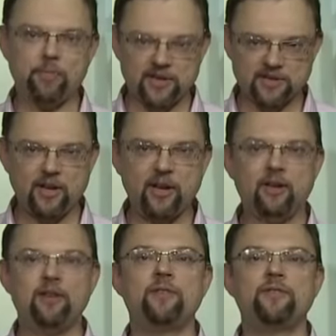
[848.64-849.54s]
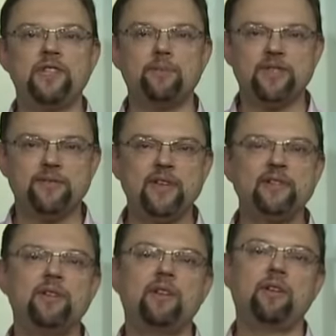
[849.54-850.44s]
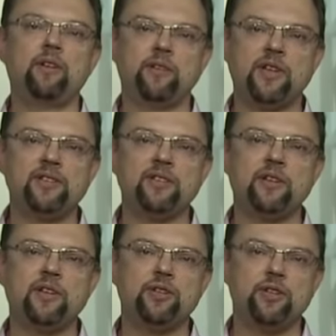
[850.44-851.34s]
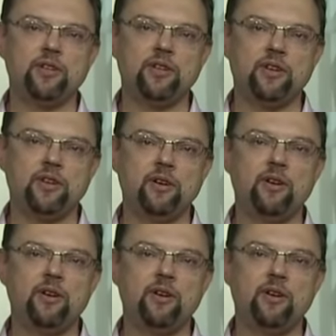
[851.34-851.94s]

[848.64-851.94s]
простая, всем известная, нанская 4.